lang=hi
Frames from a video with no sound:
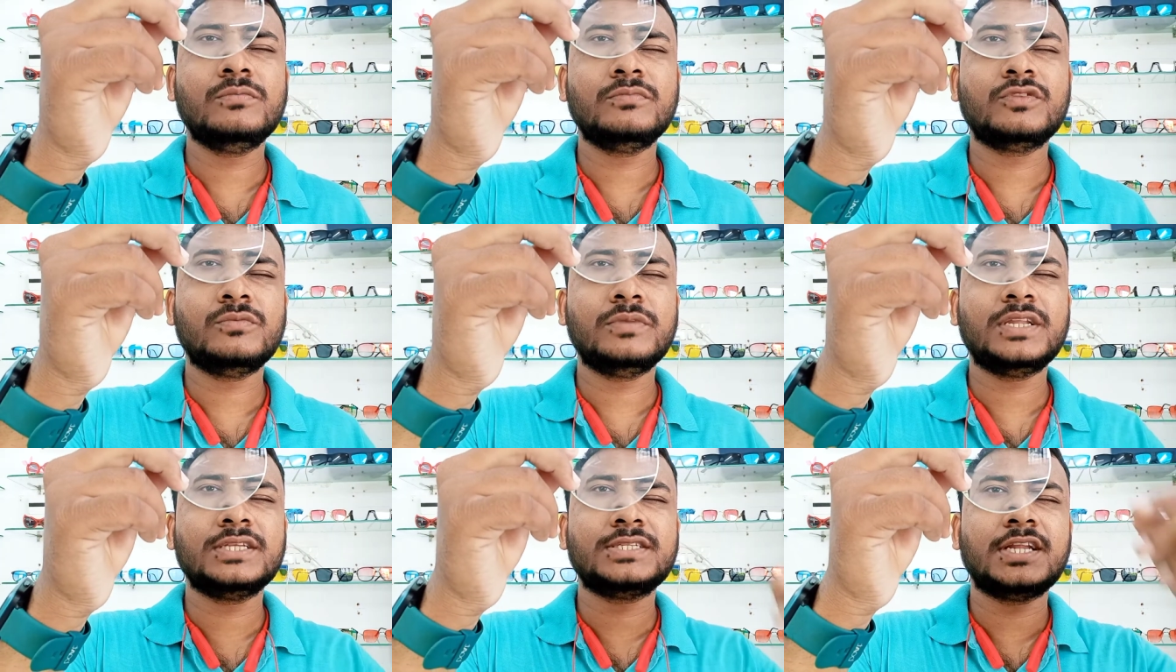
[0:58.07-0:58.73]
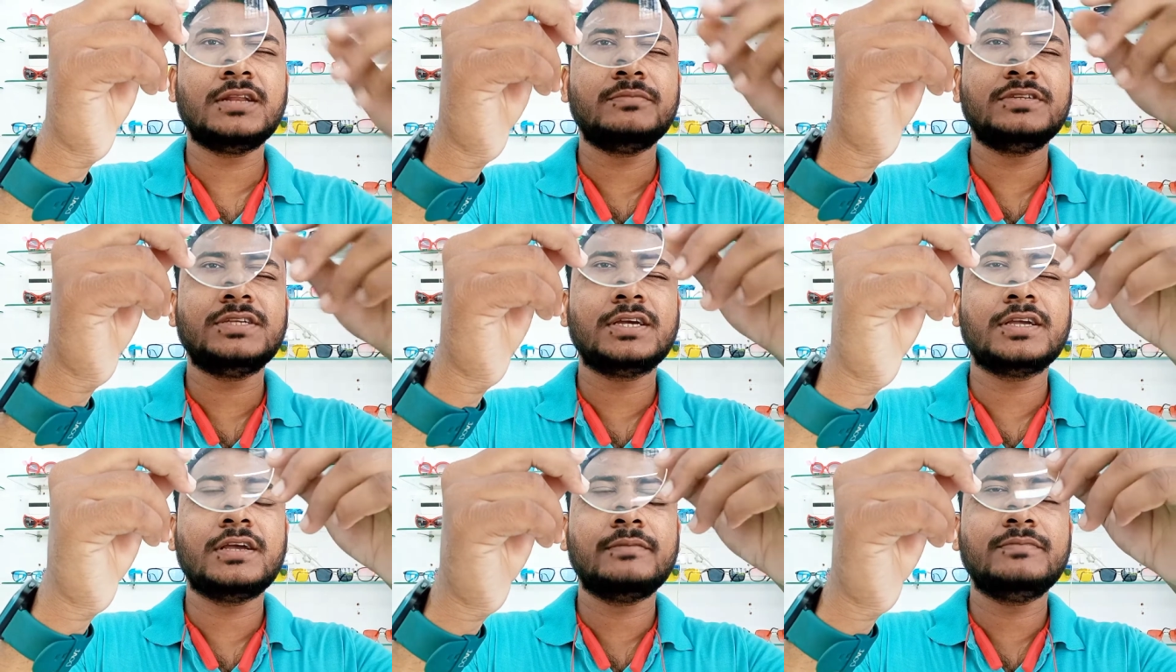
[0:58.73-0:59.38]
तो मेरे चैनल में
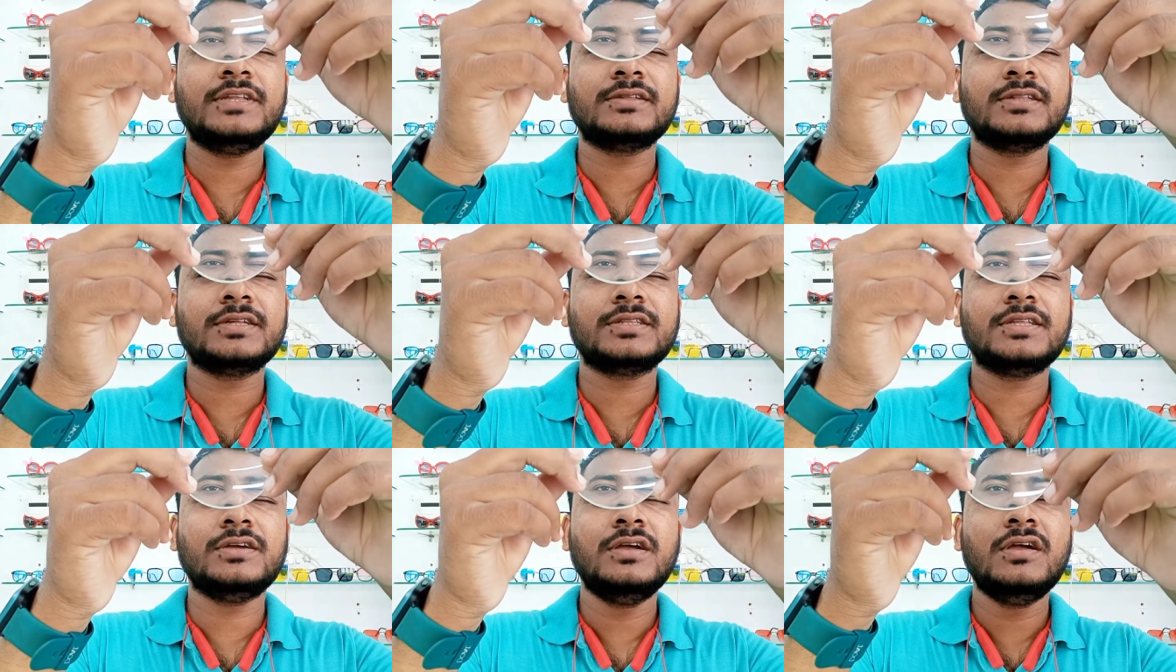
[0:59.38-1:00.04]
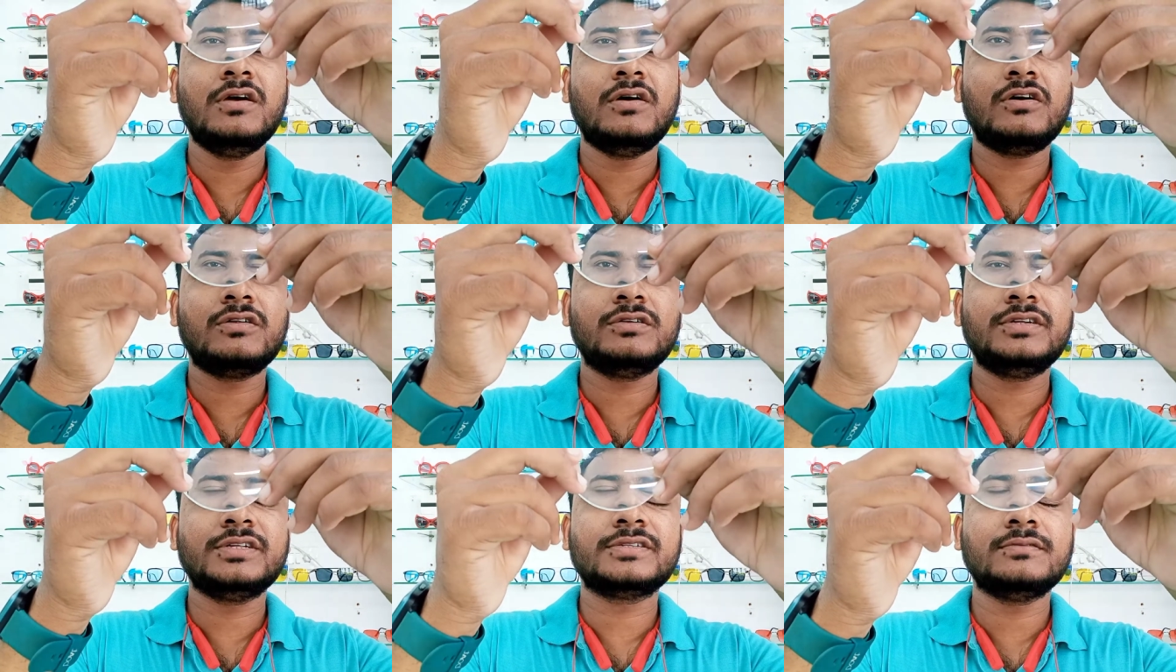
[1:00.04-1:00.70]
जाके आप देख सकते हैं और
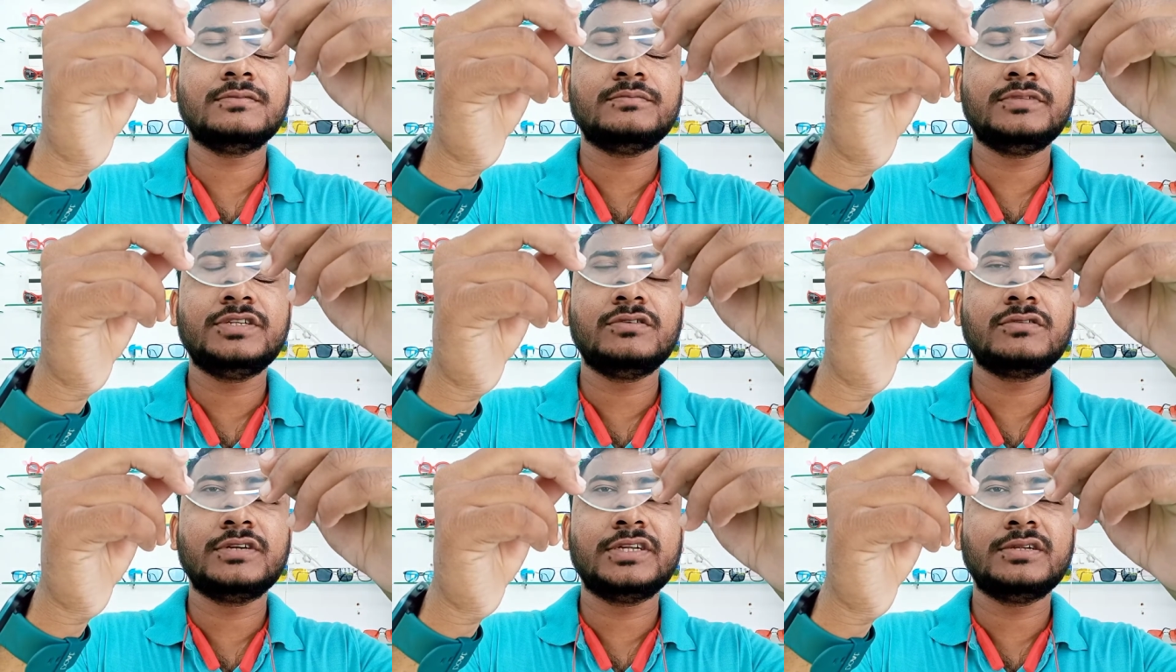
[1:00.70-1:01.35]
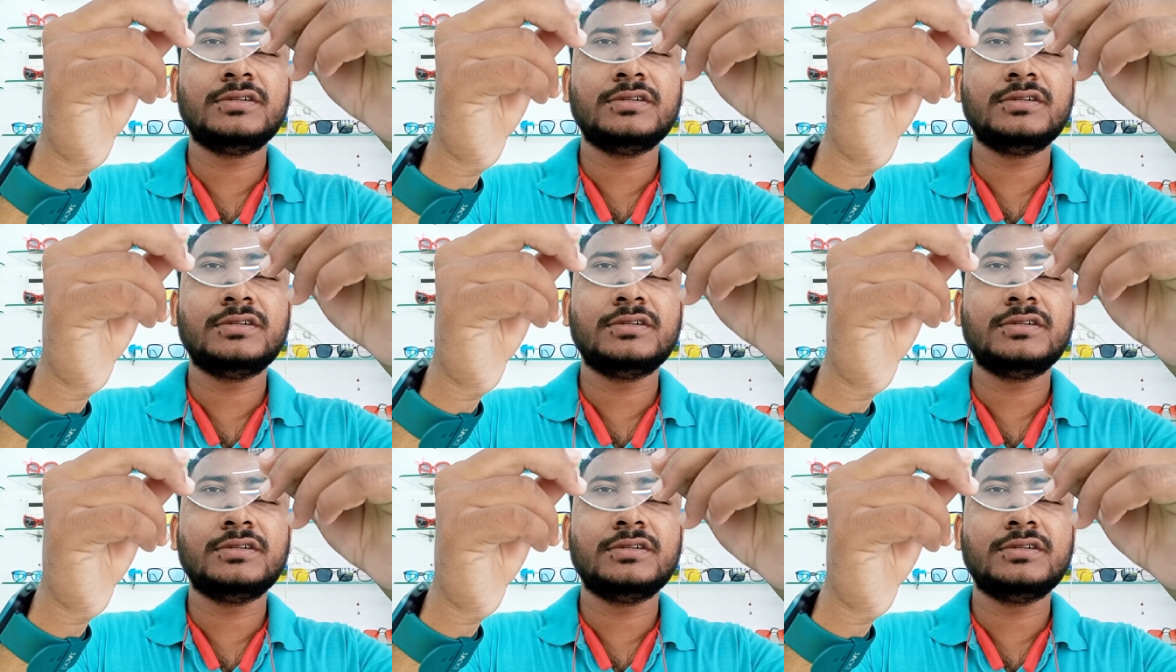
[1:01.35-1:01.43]
वीडियो के